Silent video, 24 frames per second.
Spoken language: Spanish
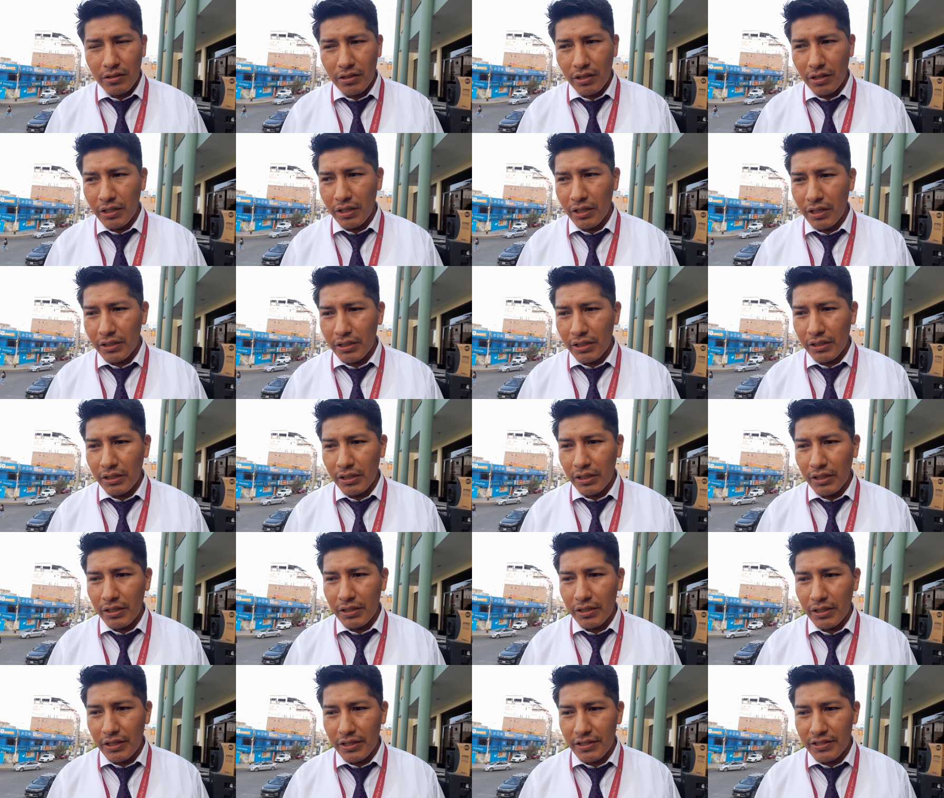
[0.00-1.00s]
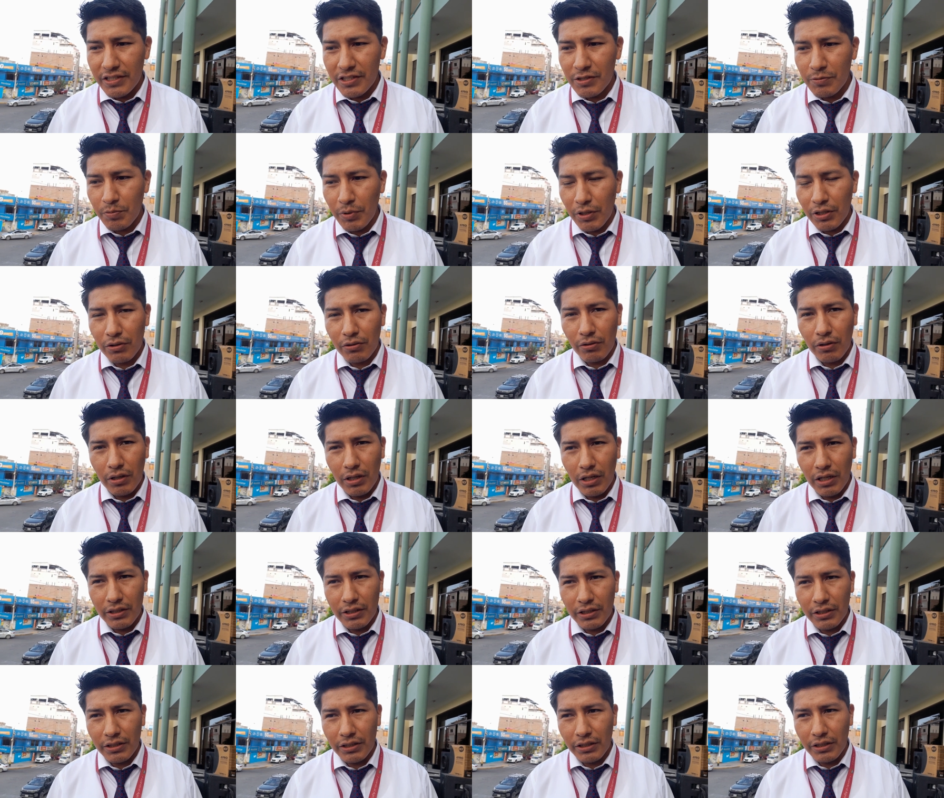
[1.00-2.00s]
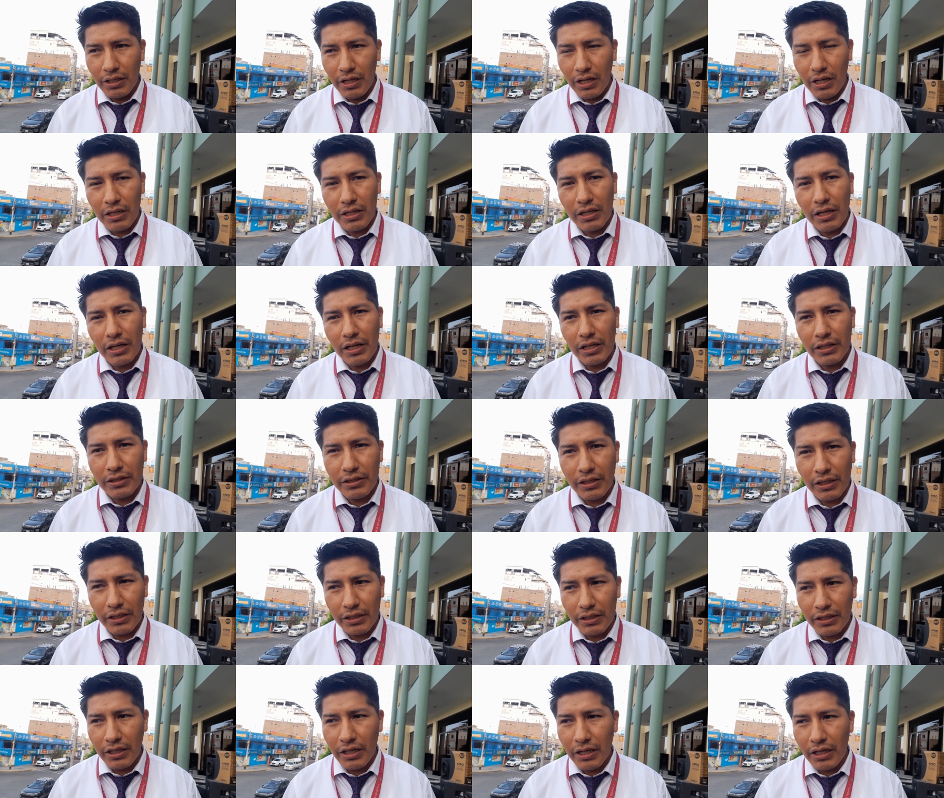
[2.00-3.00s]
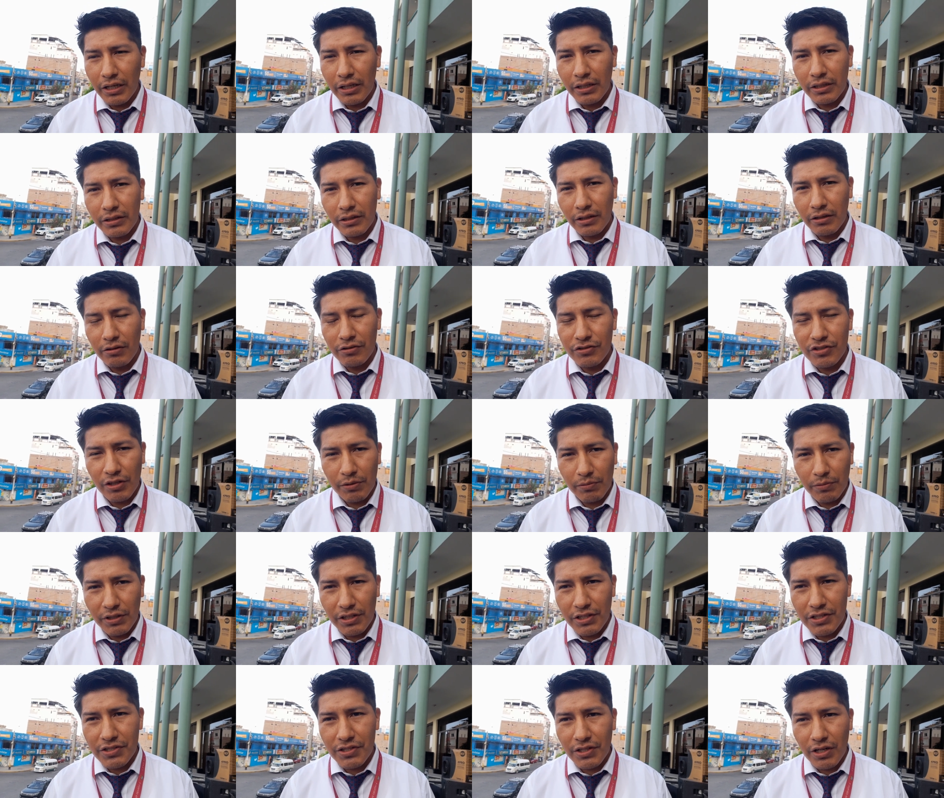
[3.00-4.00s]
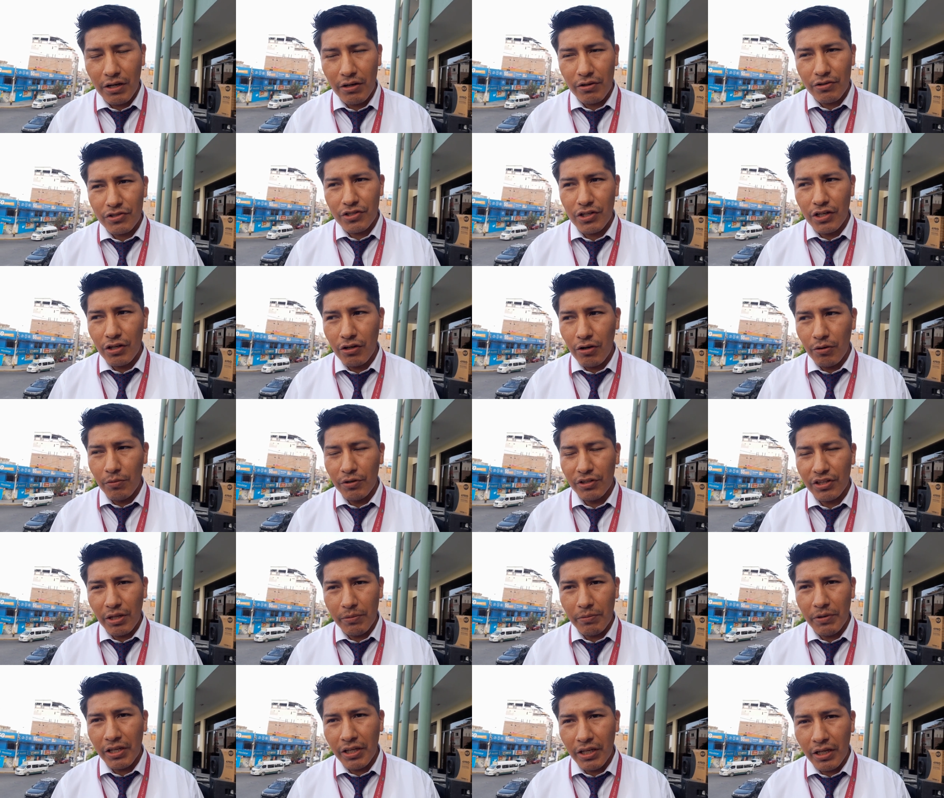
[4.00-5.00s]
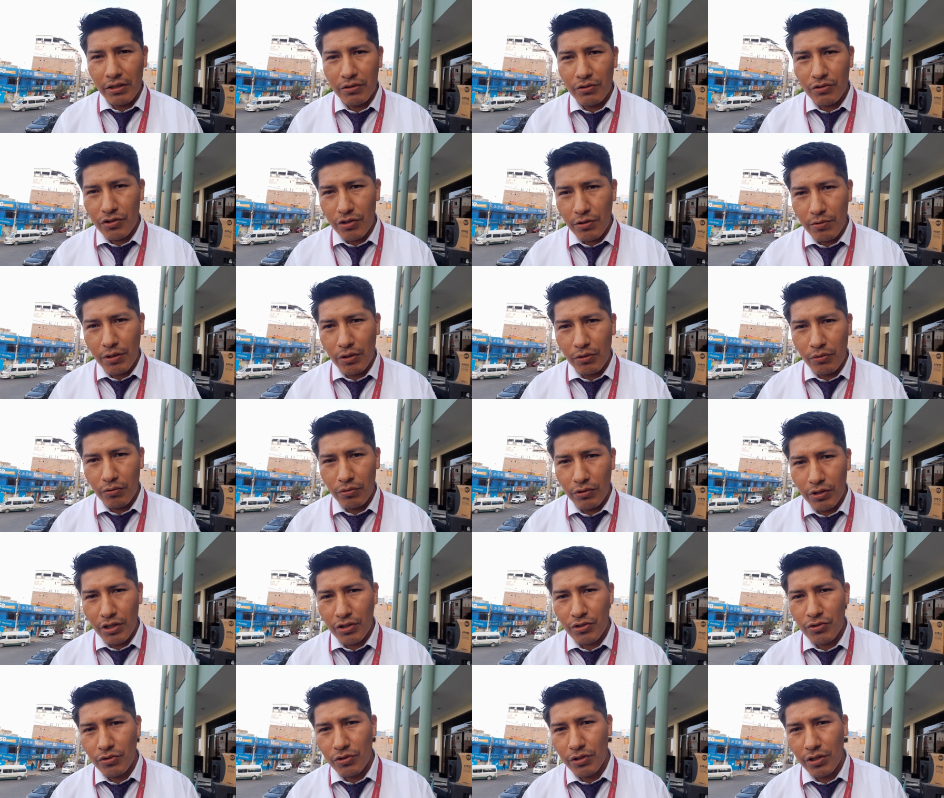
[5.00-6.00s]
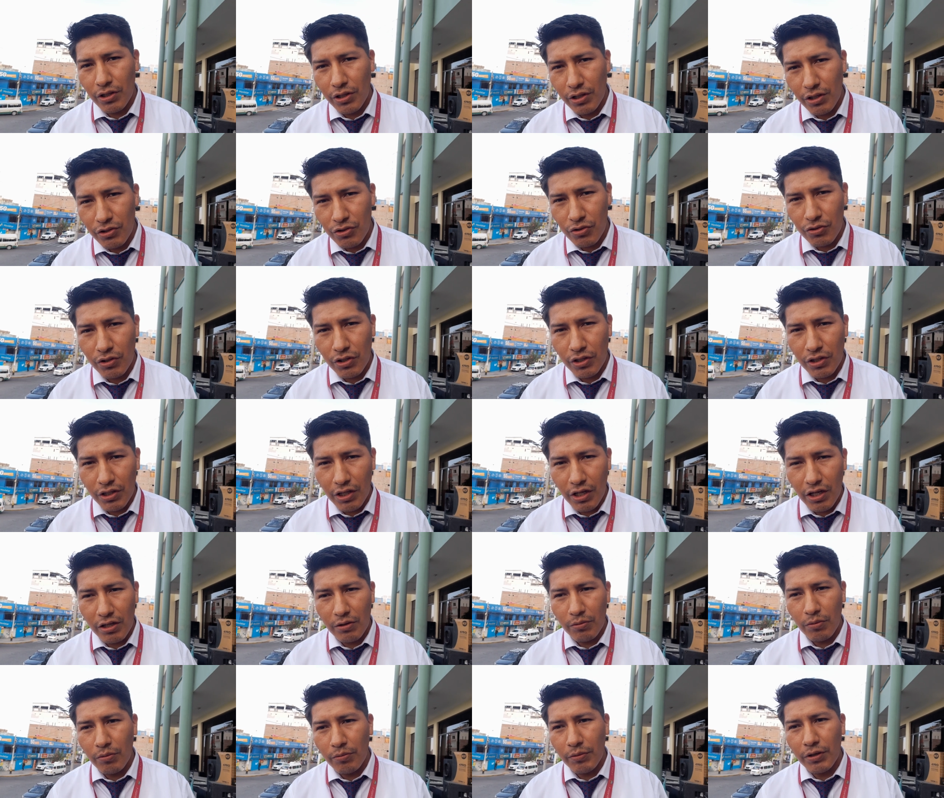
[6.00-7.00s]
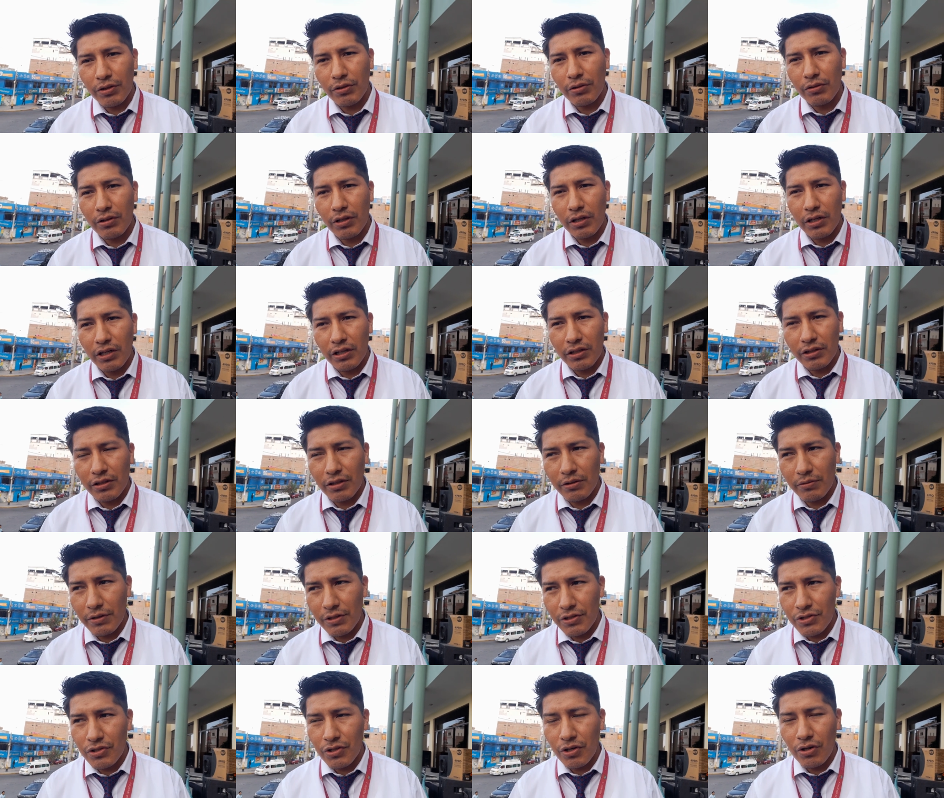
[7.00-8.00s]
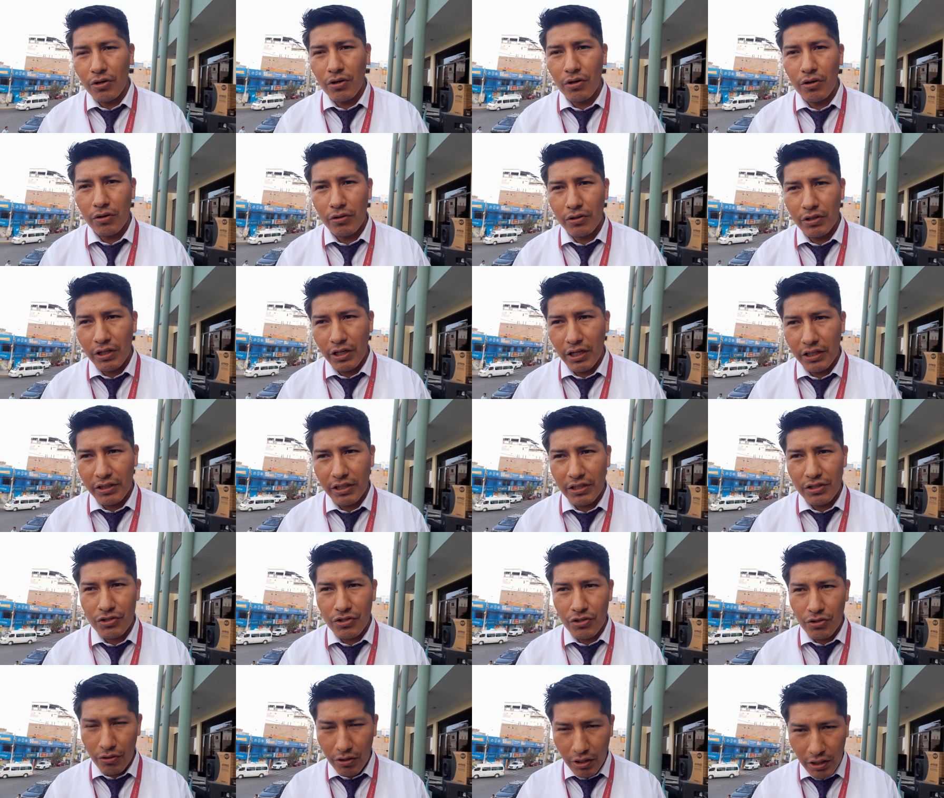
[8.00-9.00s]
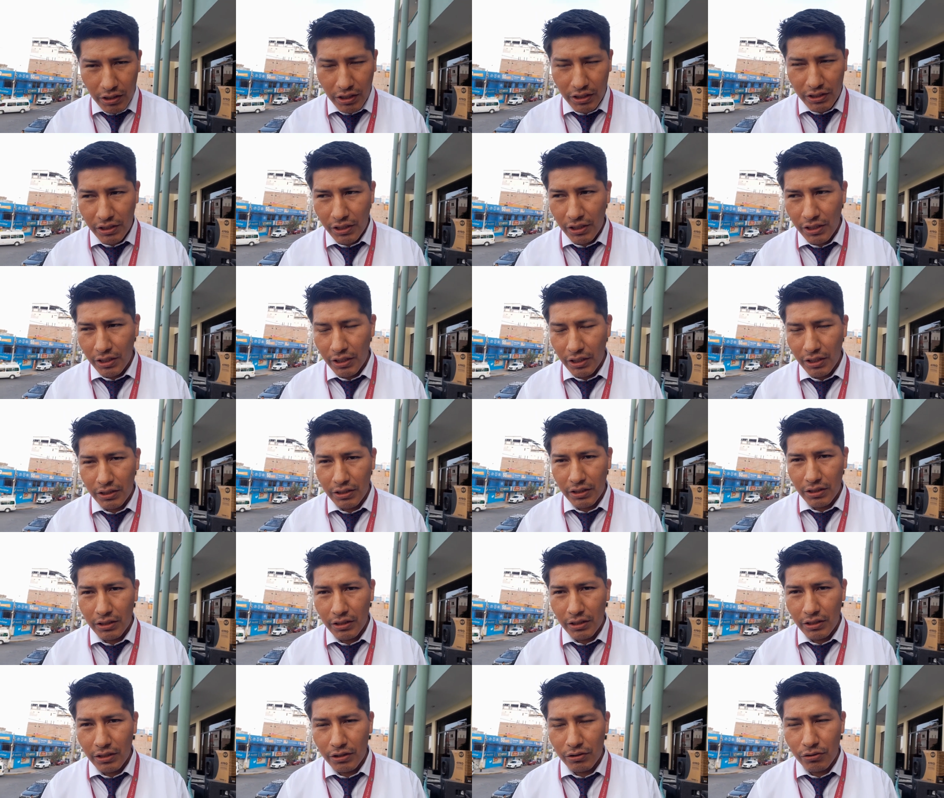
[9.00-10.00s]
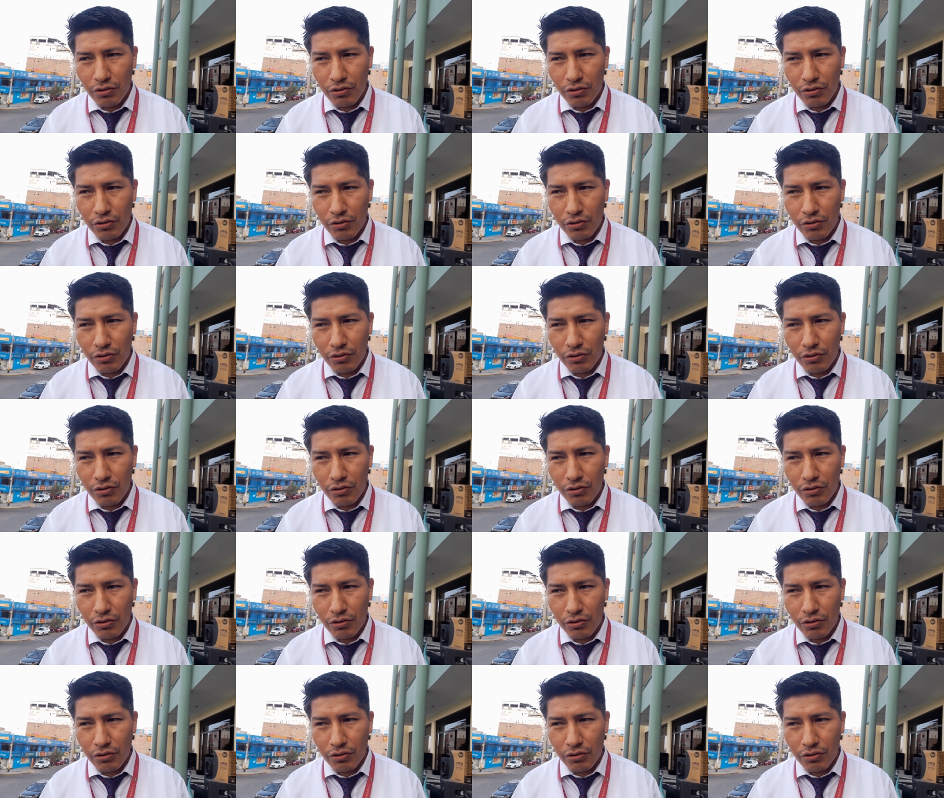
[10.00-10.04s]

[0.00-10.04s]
tienen que tener el respeto a la dignidad y a la integridad de los administrados y como también ellos deben cuidar su integridad y su dignidad en el momento de la intervención, de la atención al que tienen que tener.